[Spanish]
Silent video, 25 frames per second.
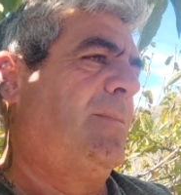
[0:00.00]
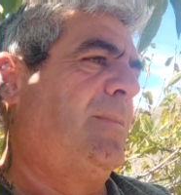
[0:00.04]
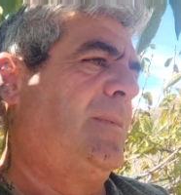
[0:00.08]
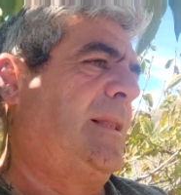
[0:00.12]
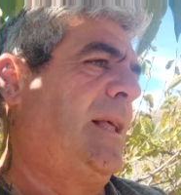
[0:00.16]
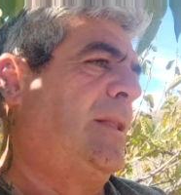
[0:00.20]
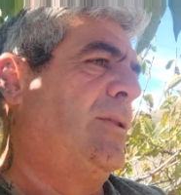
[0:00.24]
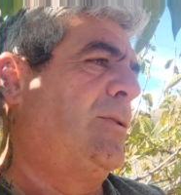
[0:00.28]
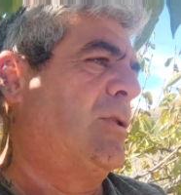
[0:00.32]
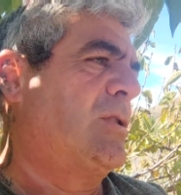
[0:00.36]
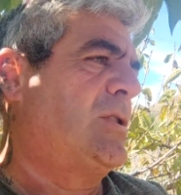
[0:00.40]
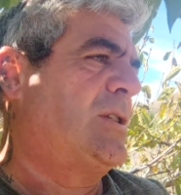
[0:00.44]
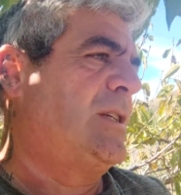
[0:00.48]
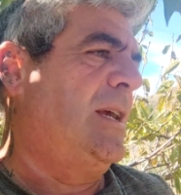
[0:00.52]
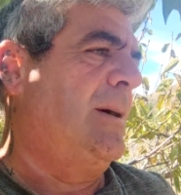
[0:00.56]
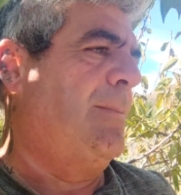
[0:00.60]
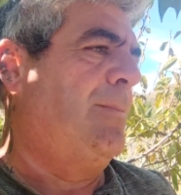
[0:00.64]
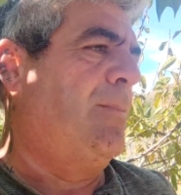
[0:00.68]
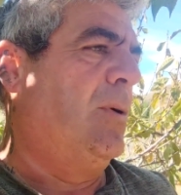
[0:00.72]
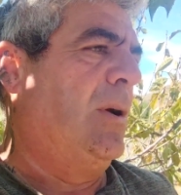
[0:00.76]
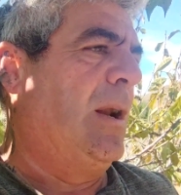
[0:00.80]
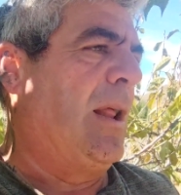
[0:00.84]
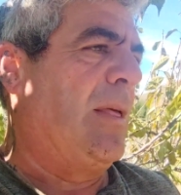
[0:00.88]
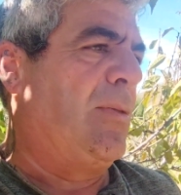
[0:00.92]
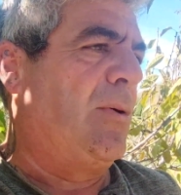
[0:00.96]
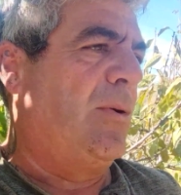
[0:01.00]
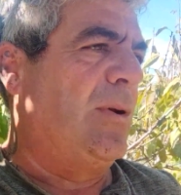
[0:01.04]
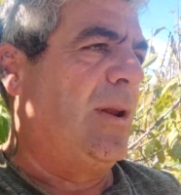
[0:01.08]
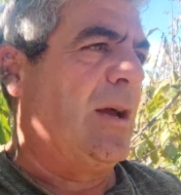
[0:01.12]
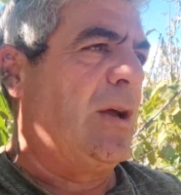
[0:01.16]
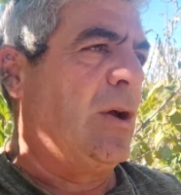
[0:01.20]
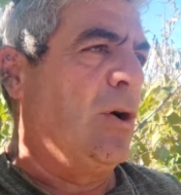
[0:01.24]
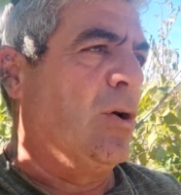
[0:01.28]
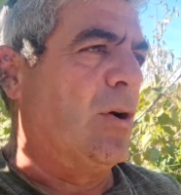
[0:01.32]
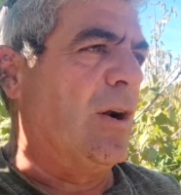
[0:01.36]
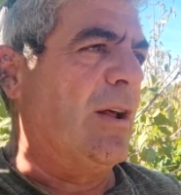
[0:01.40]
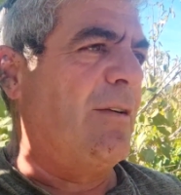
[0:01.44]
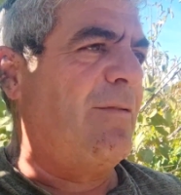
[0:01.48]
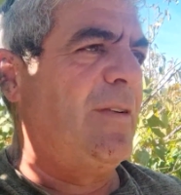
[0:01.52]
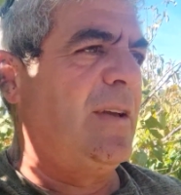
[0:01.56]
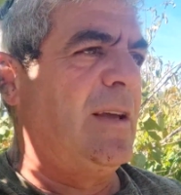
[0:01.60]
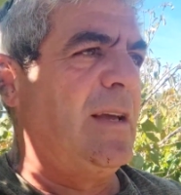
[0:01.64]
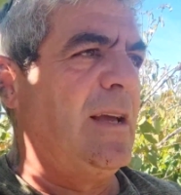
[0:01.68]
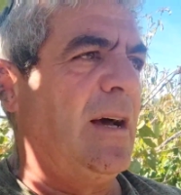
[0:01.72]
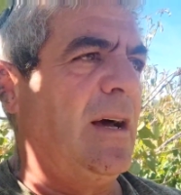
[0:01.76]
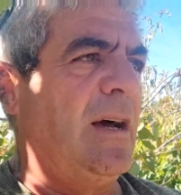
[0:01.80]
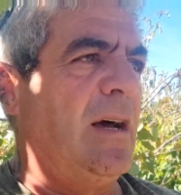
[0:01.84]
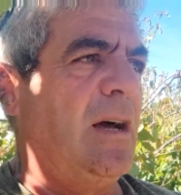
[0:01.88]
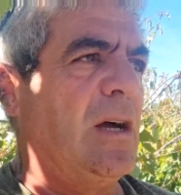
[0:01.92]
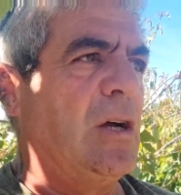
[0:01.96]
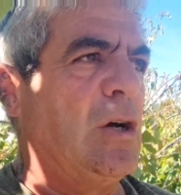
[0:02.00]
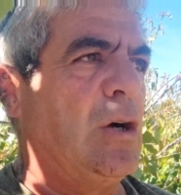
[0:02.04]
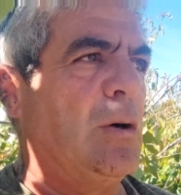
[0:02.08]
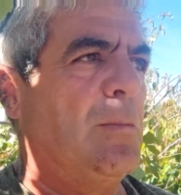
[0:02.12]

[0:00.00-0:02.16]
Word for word: tanto sea por la zona geográfica